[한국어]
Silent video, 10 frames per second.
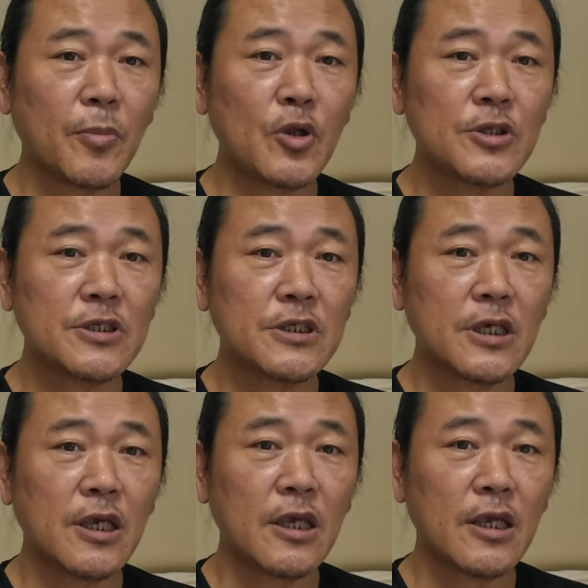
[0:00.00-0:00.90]

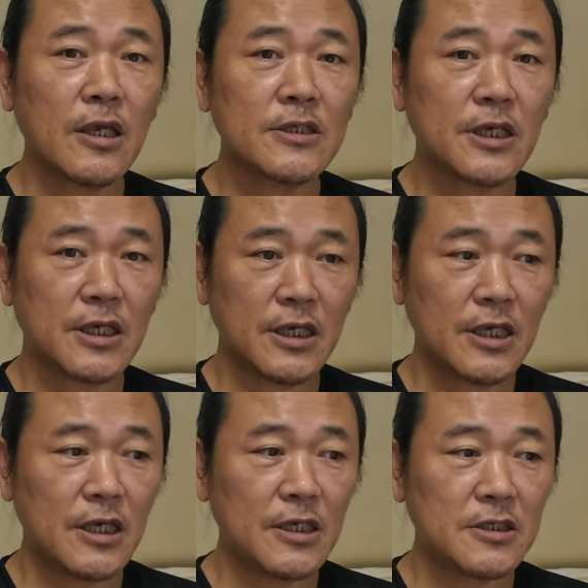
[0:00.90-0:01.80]
번째
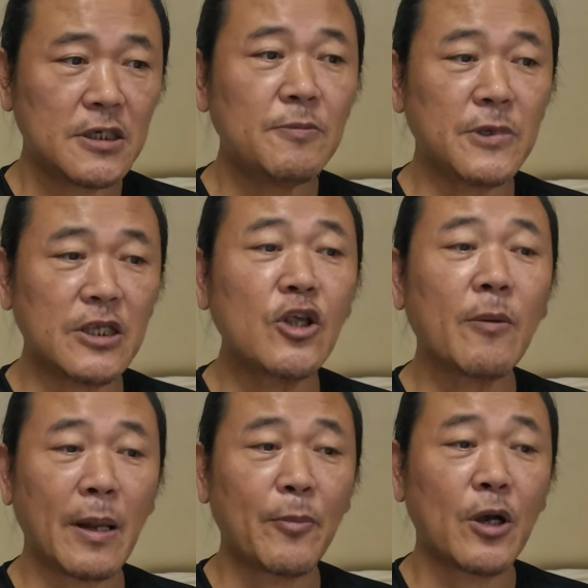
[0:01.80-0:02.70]
책이
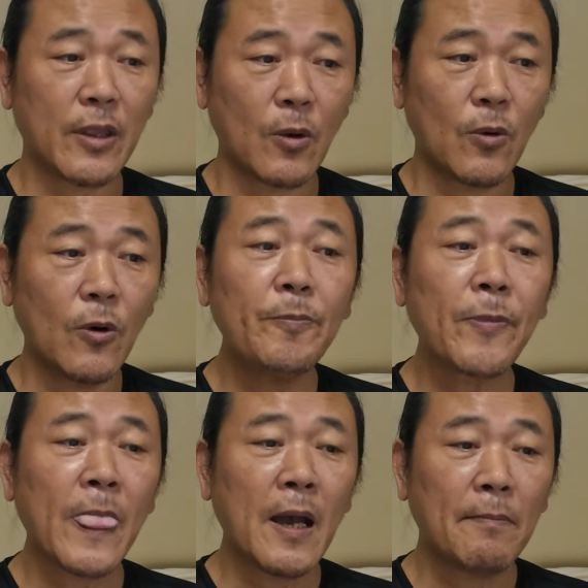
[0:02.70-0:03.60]
12년에 발표가 됐고
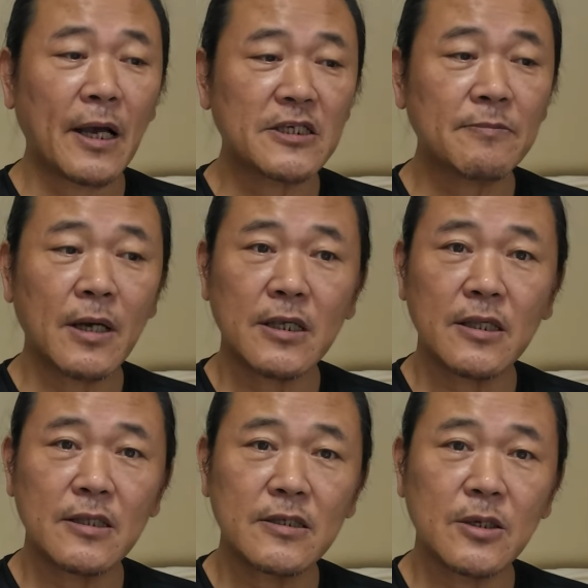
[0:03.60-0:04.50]

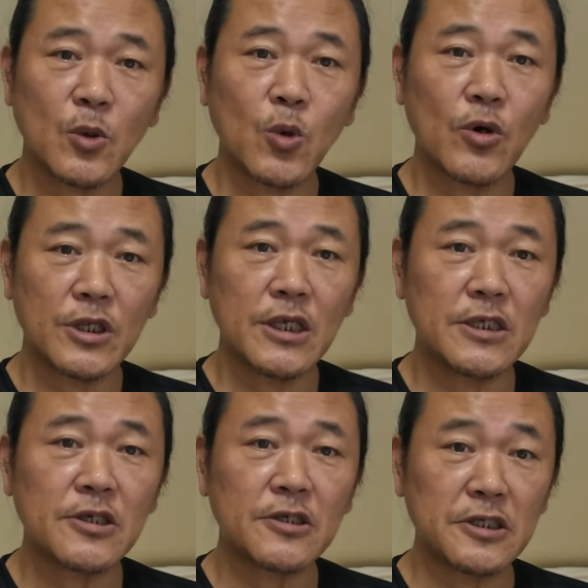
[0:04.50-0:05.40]
마지막인 이제
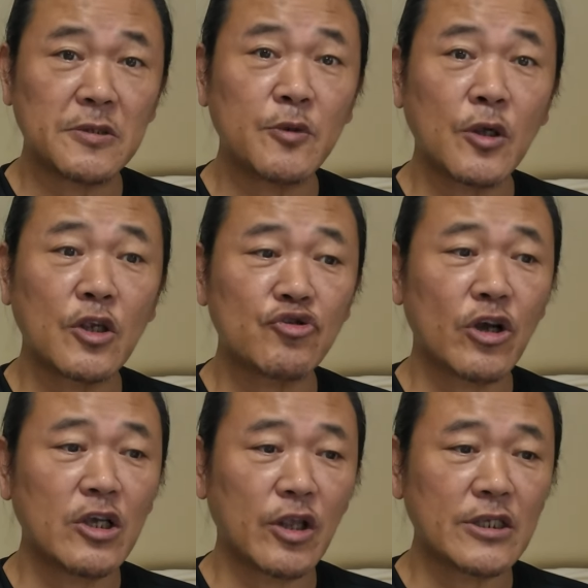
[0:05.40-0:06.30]
5권이 2020년에
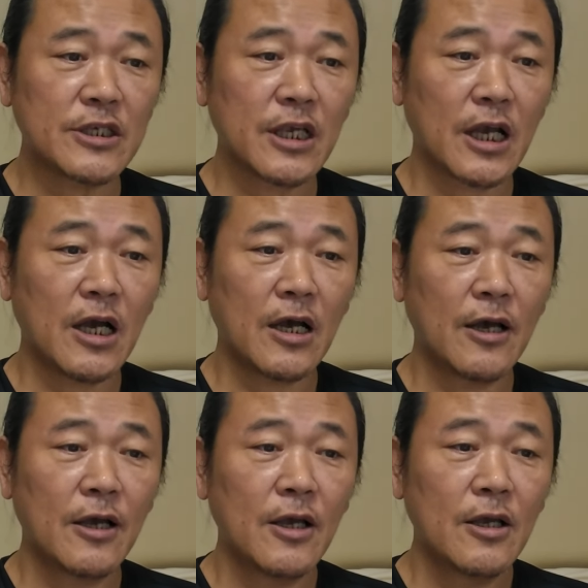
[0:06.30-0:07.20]
출간이 됐으니까
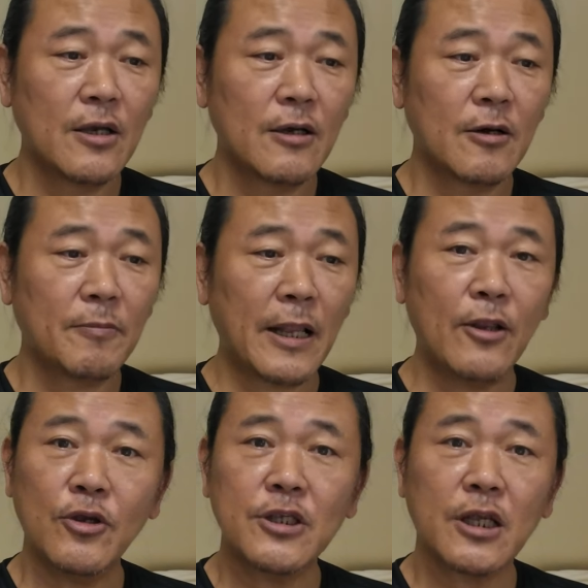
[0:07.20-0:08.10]

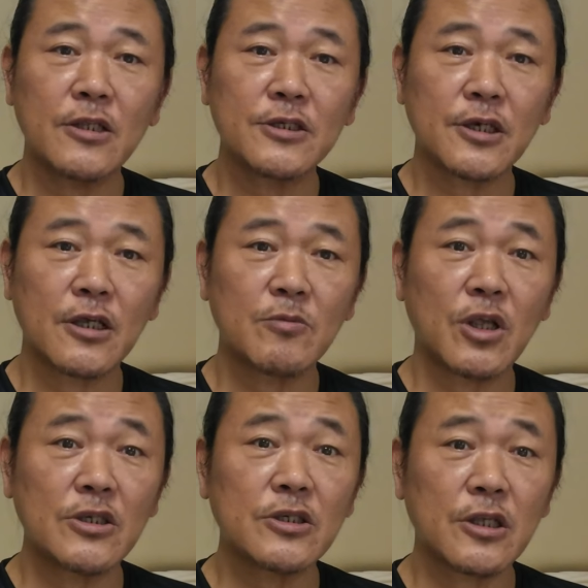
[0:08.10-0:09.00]
8년이라는 어, 시간이면
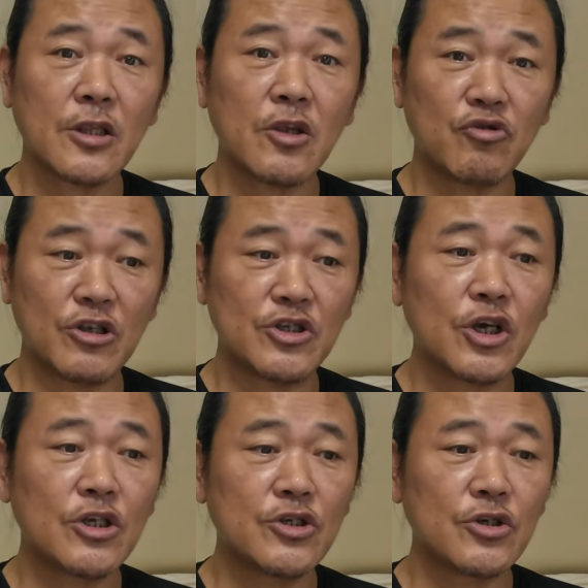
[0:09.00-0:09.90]
사실 상당히 긴
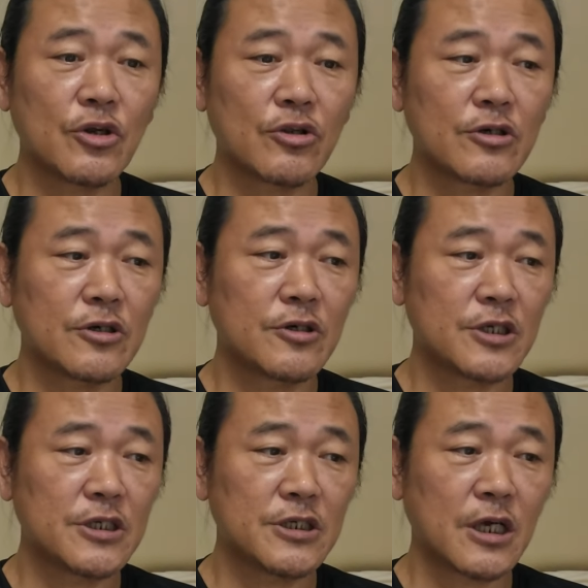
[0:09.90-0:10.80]
시간이죠. 그래서
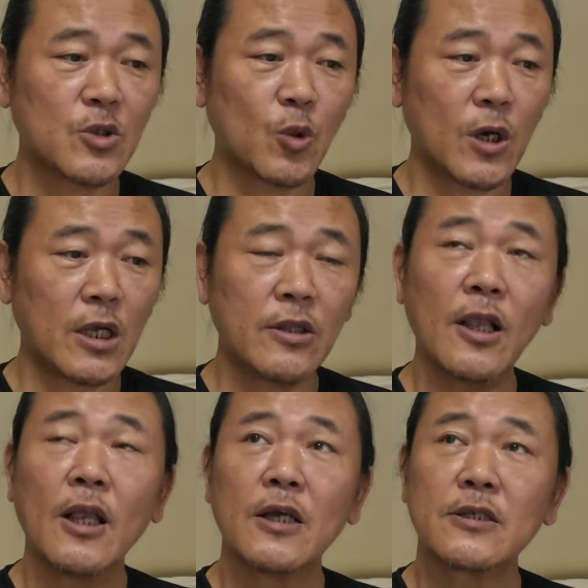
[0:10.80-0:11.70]
그긴 시간 동안
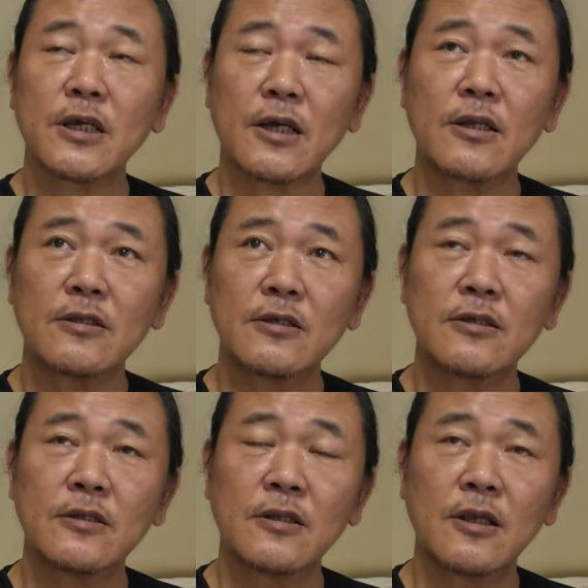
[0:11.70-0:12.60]

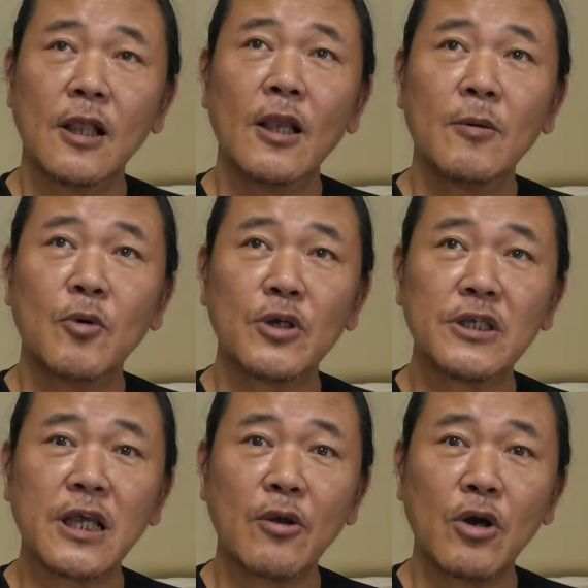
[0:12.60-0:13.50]
작가는 뭐
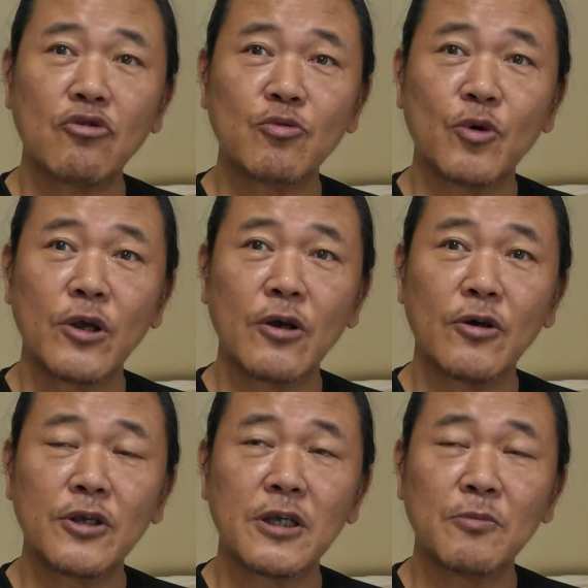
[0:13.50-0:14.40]
이상과 구보의
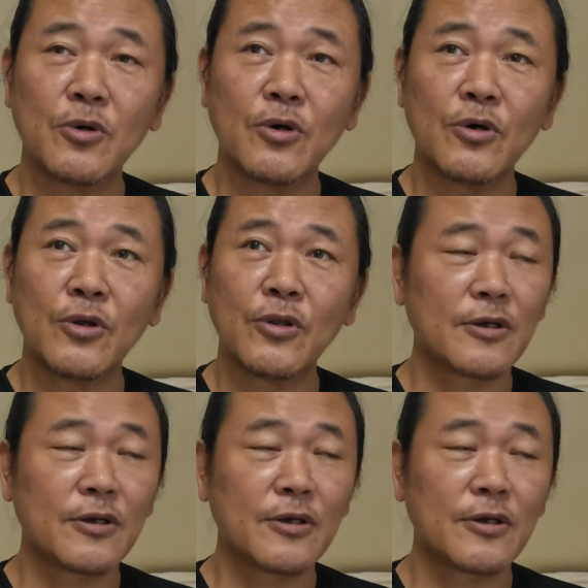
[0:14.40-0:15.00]
거의 뭐